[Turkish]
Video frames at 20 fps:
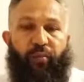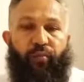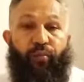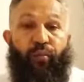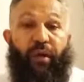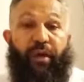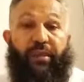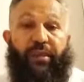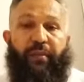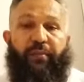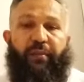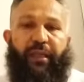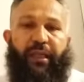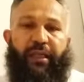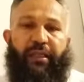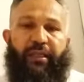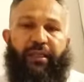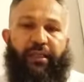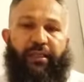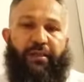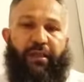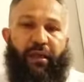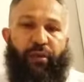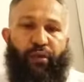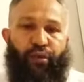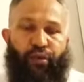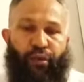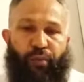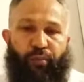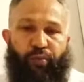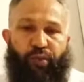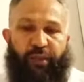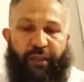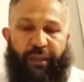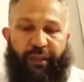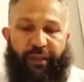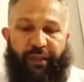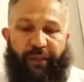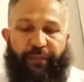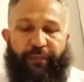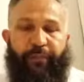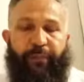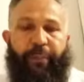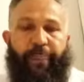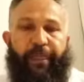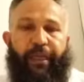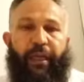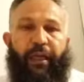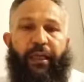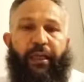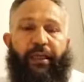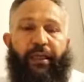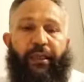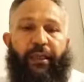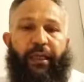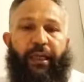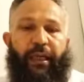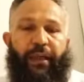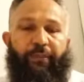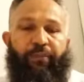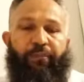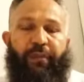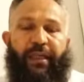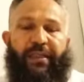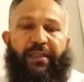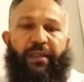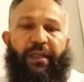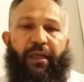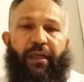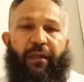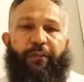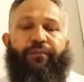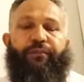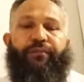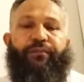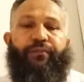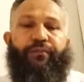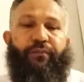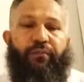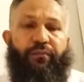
muazzam derecede sarhoş olmuşlardı. Yine mesela